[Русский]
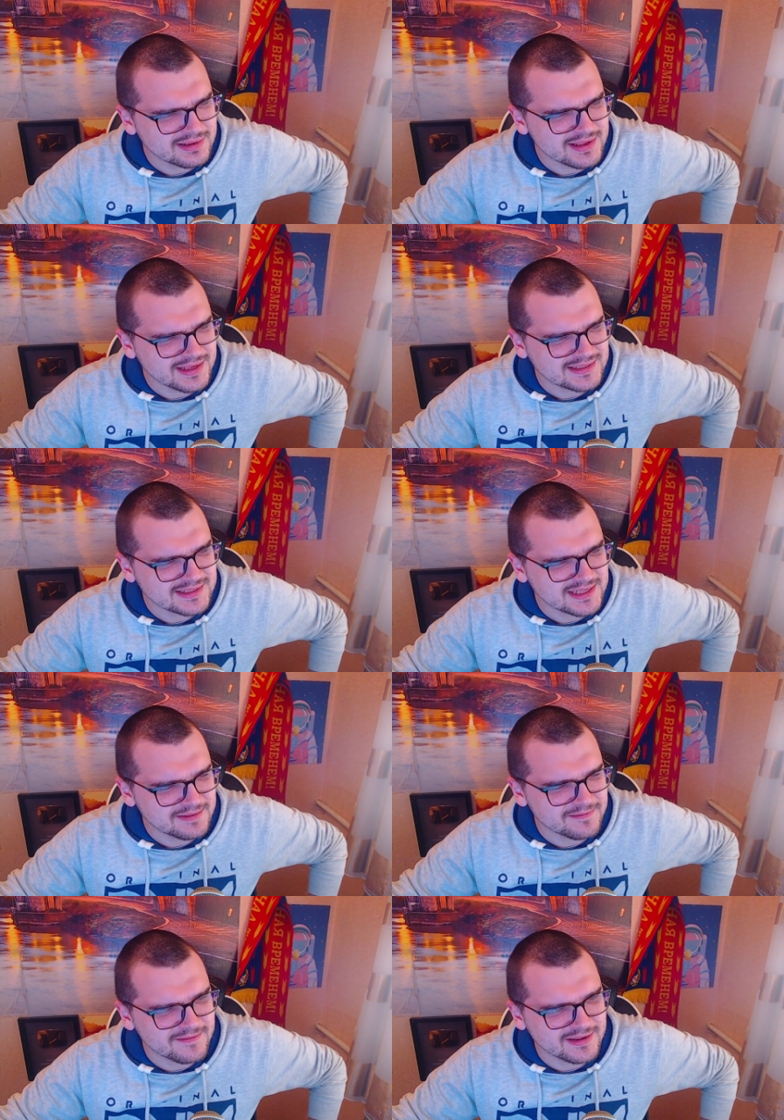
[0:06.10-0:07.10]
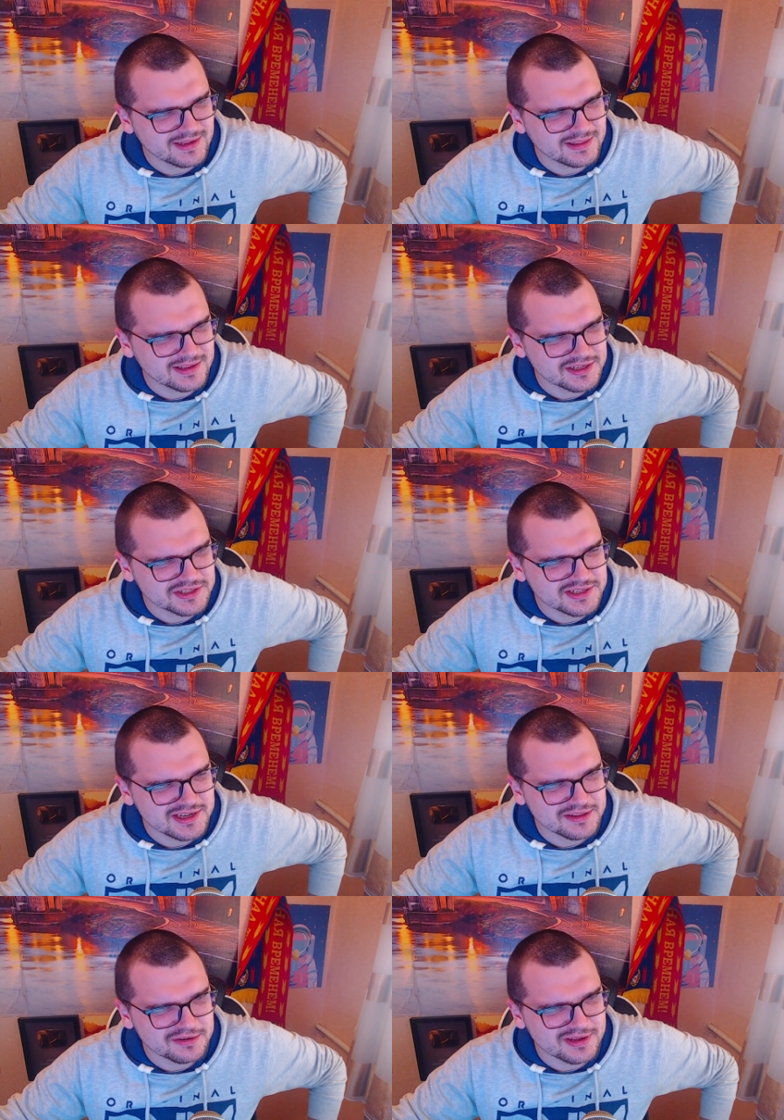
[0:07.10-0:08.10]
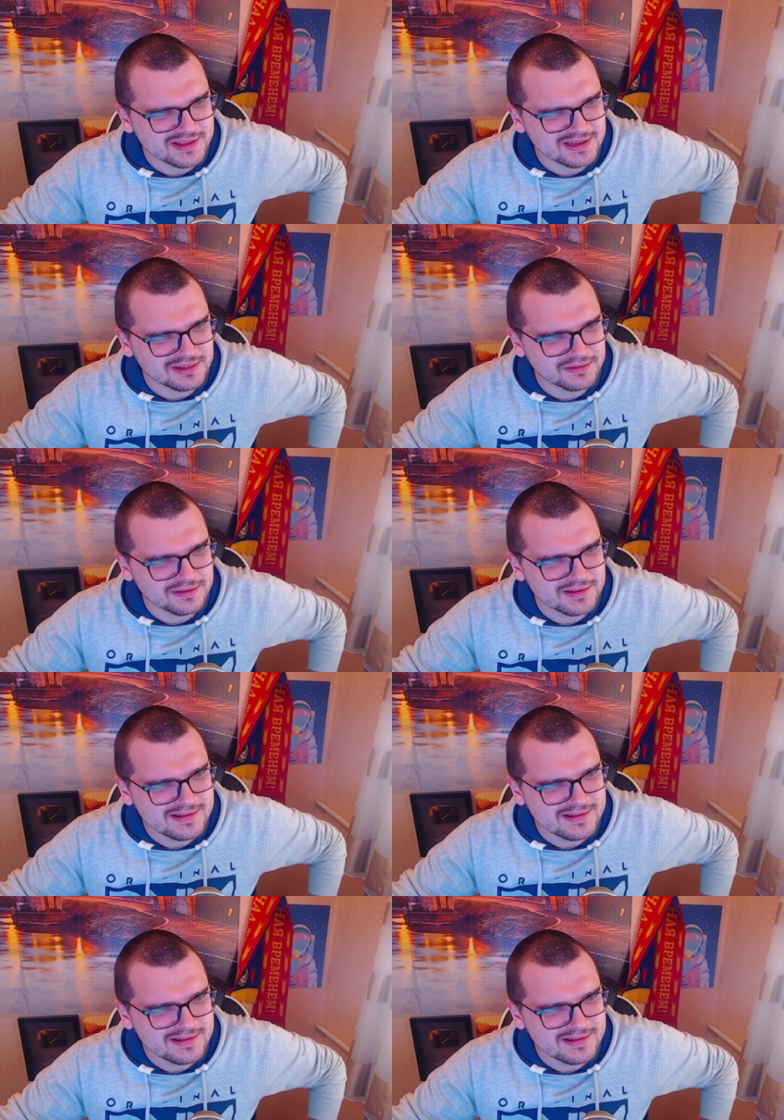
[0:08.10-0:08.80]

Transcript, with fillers: я сам фанат Криштиану Роналду.